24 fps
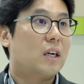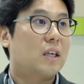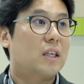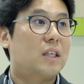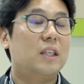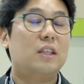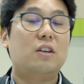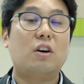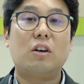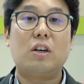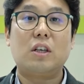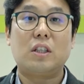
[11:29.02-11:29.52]

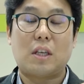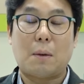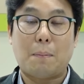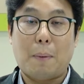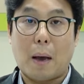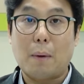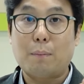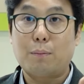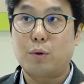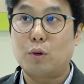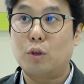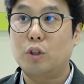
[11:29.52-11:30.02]
그거는 이제
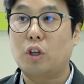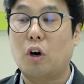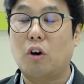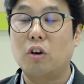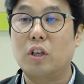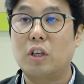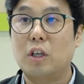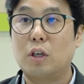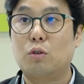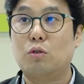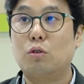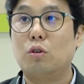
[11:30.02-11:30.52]
100%
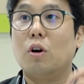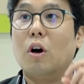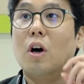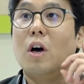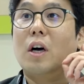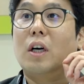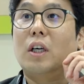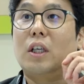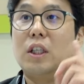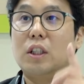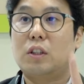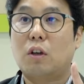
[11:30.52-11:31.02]
전기고
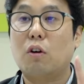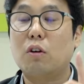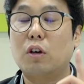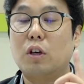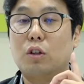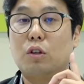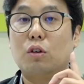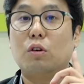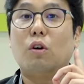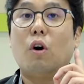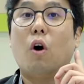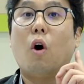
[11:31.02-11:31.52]
그
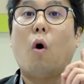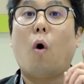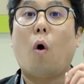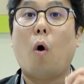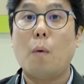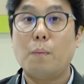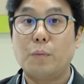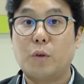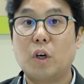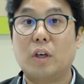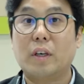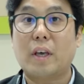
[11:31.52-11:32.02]
전기도
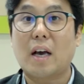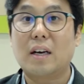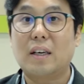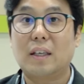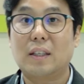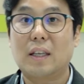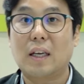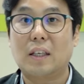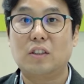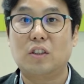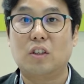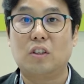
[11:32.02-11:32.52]
엄청
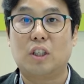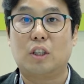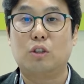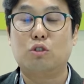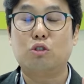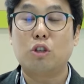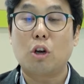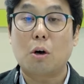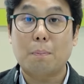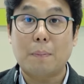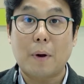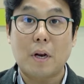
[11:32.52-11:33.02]
깨끗한 전기
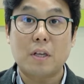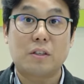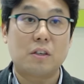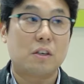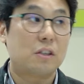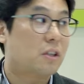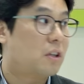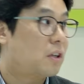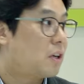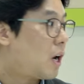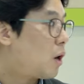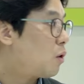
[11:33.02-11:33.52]
수력
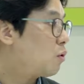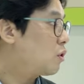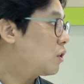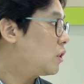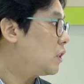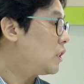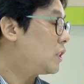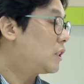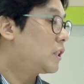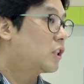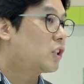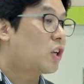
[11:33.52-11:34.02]
발전에서 나오는
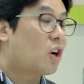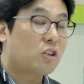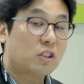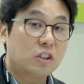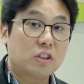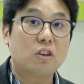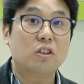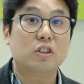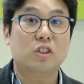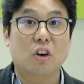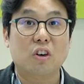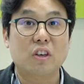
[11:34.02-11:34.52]
이제
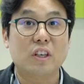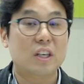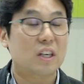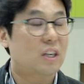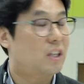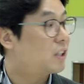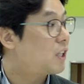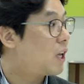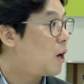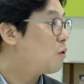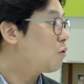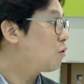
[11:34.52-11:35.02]
청정
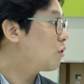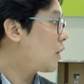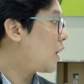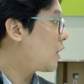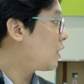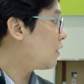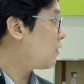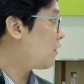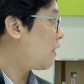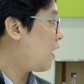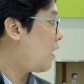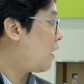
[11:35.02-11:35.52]
전기를 사용을
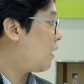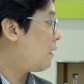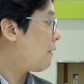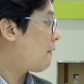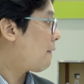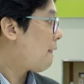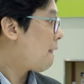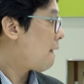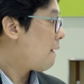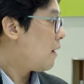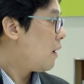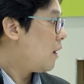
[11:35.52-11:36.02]

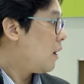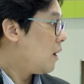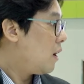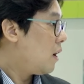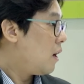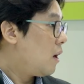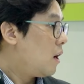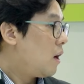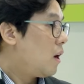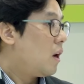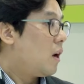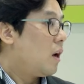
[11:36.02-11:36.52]
하는데
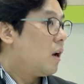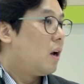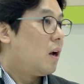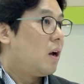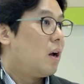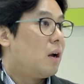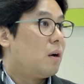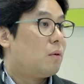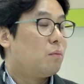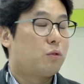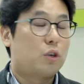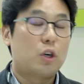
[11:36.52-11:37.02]

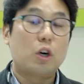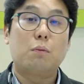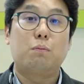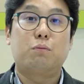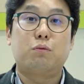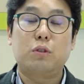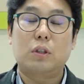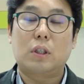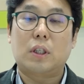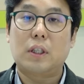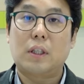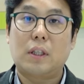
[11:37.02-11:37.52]
그,
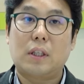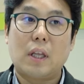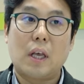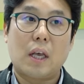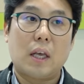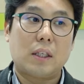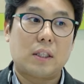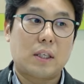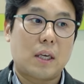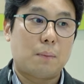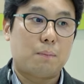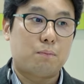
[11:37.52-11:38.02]
무, 그
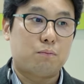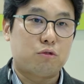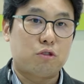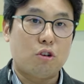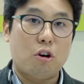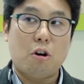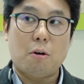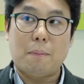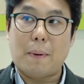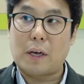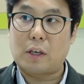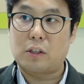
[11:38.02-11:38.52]
그때 이제
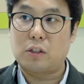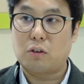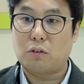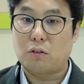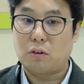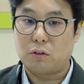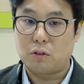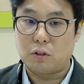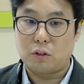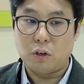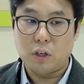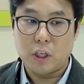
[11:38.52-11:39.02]

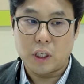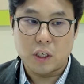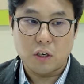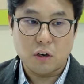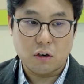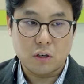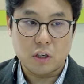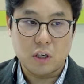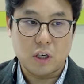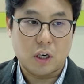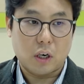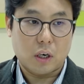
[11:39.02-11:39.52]
물어봤었거든요.
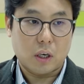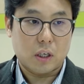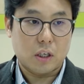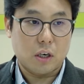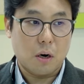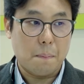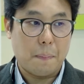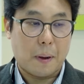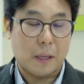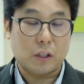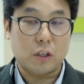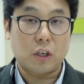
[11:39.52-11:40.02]
이거를
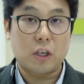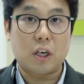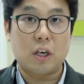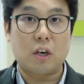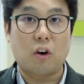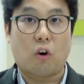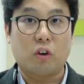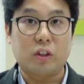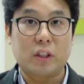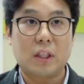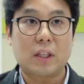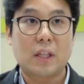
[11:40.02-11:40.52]
그런 배터리를
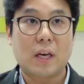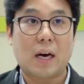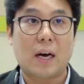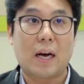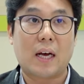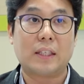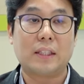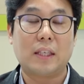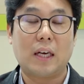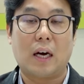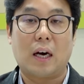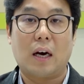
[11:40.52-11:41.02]

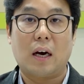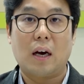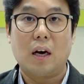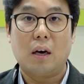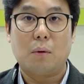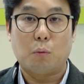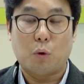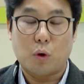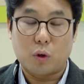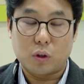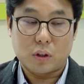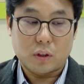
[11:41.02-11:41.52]
어디다가 하냐.
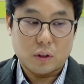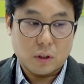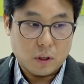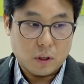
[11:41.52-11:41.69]
뭐